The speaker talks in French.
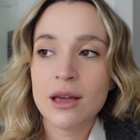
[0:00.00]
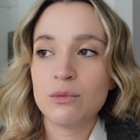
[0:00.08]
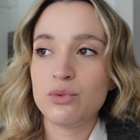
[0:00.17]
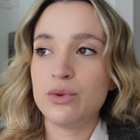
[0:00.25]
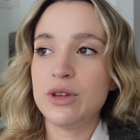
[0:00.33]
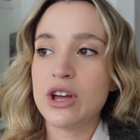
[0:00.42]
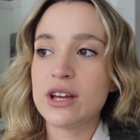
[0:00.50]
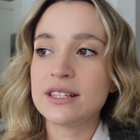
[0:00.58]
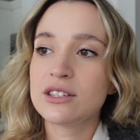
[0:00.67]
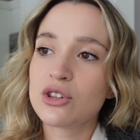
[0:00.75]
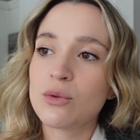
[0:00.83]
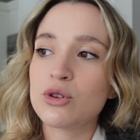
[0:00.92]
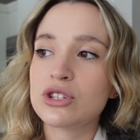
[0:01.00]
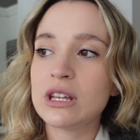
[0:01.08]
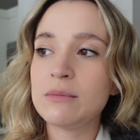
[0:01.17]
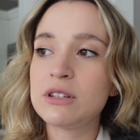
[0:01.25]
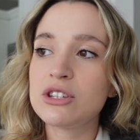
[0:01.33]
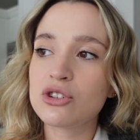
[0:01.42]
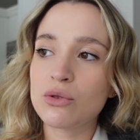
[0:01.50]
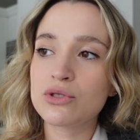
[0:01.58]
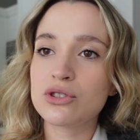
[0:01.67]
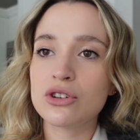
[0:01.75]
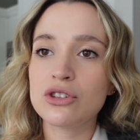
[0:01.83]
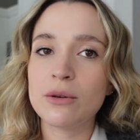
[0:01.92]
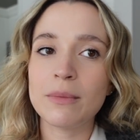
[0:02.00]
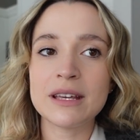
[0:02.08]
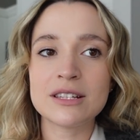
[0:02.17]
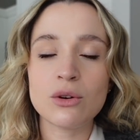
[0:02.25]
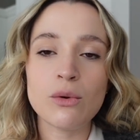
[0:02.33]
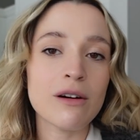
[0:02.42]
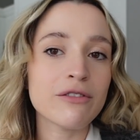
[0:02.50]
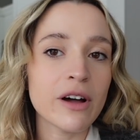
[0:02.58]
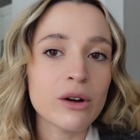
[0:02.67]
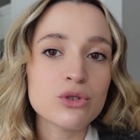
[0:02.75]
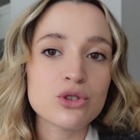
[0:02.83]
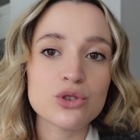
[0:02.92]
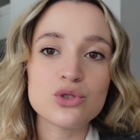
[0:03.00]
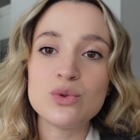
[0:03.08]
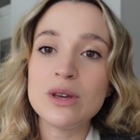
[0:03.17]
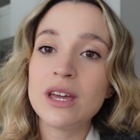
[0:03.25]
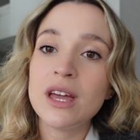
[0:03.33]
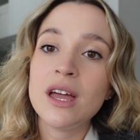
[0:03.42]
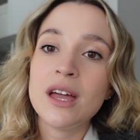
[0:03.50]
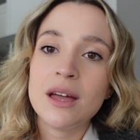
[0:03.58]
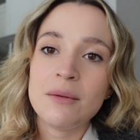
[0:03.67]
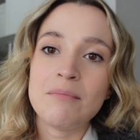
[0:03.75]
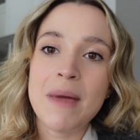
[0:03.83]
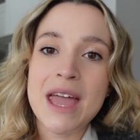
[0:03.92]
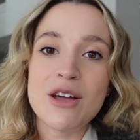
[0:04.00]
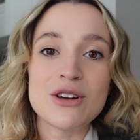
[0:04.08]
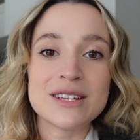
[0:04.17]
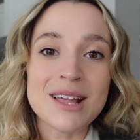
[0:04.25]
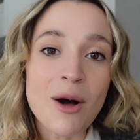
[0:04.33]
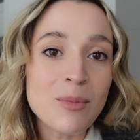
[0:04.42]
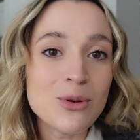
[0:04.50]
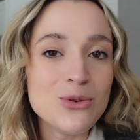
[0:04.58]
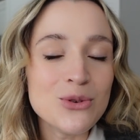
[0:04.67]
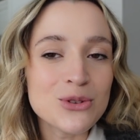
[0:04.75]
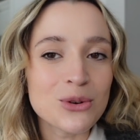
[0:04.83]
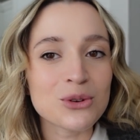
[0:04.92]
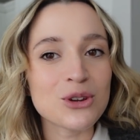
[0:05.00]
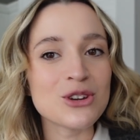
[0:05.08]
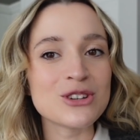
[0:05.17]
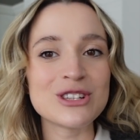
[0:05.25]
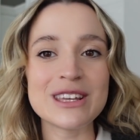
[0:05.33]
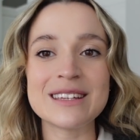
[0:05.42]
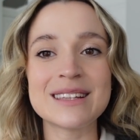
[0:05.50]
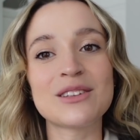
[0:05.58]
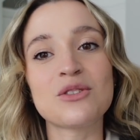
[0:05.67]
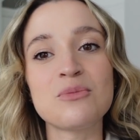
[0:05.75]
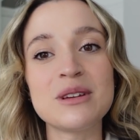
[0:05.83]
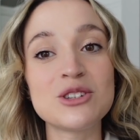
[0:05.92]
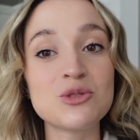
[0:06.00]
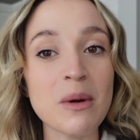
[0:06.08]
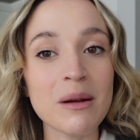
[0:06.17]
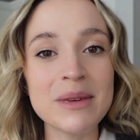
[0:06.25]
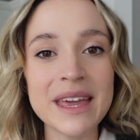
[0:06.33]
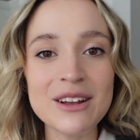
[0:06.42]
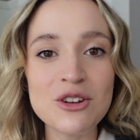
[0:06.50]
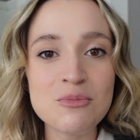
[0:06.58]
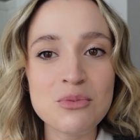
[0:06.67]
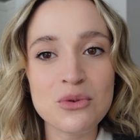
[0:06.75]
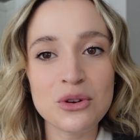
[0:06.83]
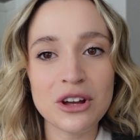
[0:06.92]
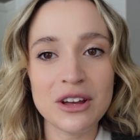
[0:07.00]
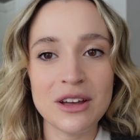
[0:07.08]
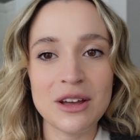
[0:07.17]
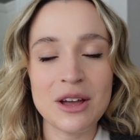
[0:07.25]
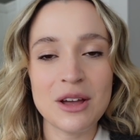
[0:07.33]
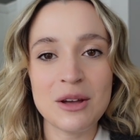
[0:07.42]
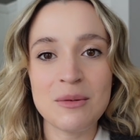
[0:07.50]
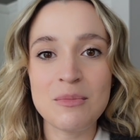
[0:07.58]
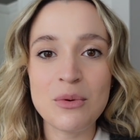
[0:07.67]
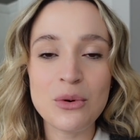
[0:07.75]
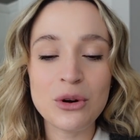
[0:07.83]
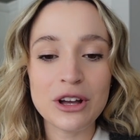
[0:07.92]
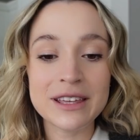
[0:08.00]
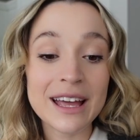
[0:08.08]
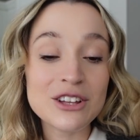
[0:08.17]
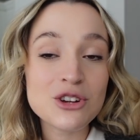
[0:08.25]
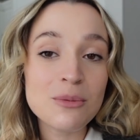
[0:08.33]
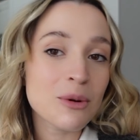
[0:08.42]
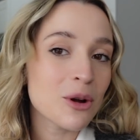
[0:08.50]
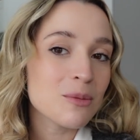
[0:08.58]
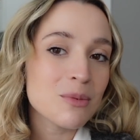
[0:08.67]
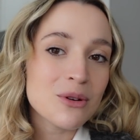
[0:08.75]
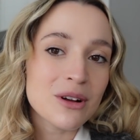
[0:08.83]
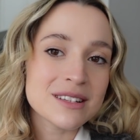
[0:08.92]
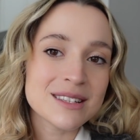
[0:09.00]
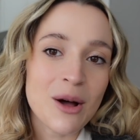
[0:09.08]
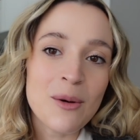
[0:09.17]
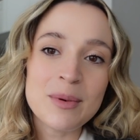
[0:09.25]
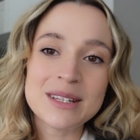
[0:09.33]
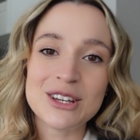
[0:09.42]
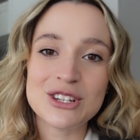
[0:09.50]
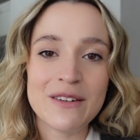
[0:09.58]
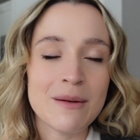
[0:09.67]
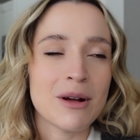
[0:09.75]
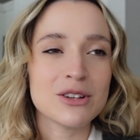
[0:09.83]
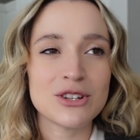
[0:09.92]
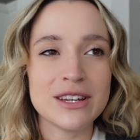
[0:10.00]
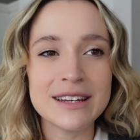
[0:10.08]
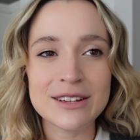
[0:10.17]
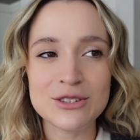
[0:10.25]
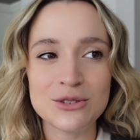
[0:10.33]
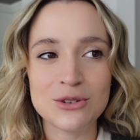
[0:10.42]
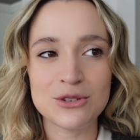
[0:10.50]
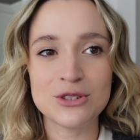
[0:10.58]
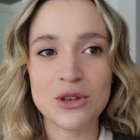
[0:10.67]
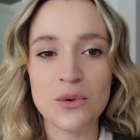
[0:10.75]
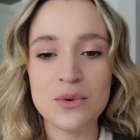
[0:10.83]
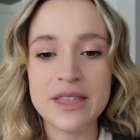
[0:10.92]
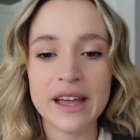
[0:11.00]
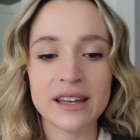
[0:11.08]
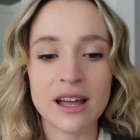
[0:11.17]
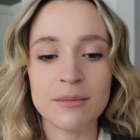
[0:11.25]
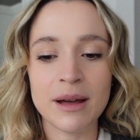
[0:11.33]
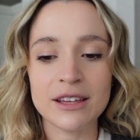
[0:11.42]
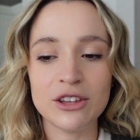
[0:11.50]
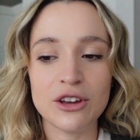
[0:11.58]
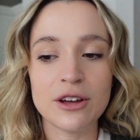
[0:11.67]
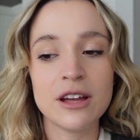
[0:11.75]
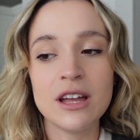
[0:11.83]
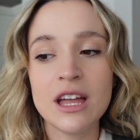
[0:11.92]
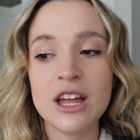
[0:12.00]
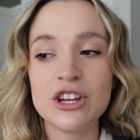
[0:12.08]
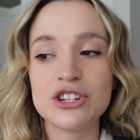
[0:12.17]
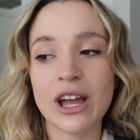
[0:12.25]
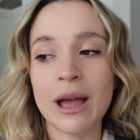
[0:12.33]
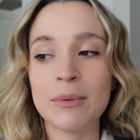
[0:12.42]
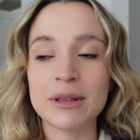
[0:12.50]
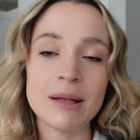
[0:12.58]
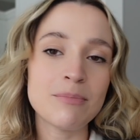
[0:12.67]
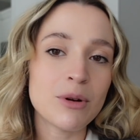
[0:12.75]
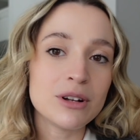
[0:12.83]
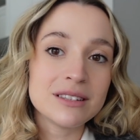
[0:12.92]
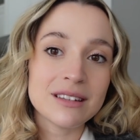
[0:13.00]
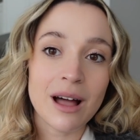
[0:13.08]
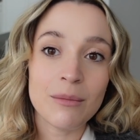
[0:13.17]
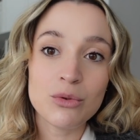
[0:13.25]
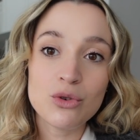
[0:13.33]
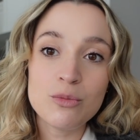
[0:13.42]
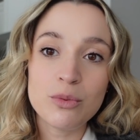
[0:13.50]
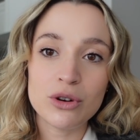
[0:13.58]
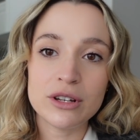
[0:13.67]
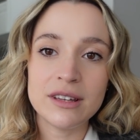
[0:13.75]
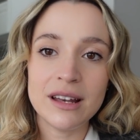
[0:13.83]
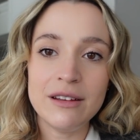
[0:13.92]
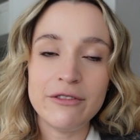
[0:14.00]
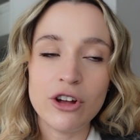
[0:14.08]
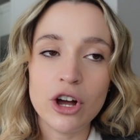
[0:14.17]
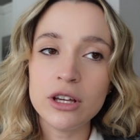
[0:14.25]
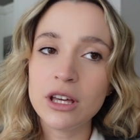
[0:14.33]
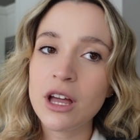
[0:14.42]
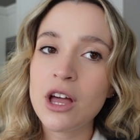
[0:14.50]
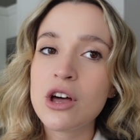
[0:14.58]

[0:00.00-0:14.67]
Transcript: Puis euh, c'est ça, moi, c'est des petites choses euh, de maison à faire aujourd'hui, mais euh, sans plus. Donc ça tombait super bien là, pour, pour catch-up un peu ensemble parce que j'avais mentionné dans un story dernièrement que j'aurais peut-être pas le temps beaucoup pour le daily vlog.